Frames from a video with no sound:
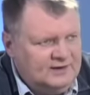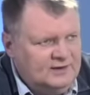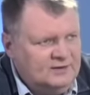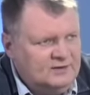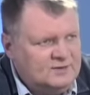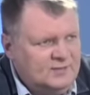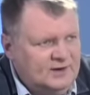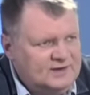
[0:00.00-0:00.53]

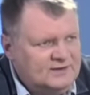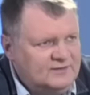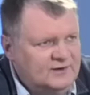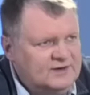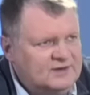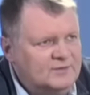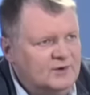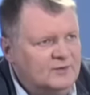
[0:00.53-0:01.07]
ten los
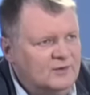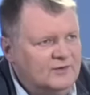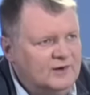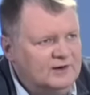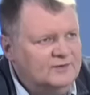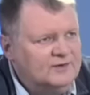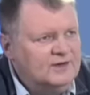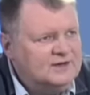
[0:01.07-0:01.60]
państwa jest
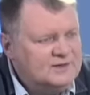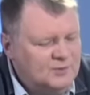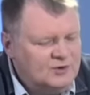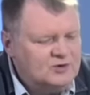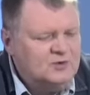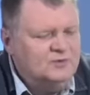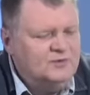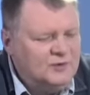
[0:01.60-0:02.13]
pojmowany w ten
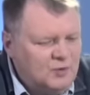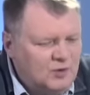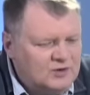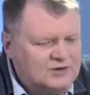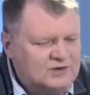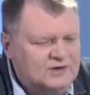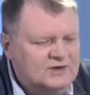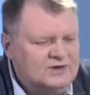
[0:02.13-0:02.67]
sposób
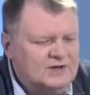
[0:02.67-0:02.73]
wyłącznie,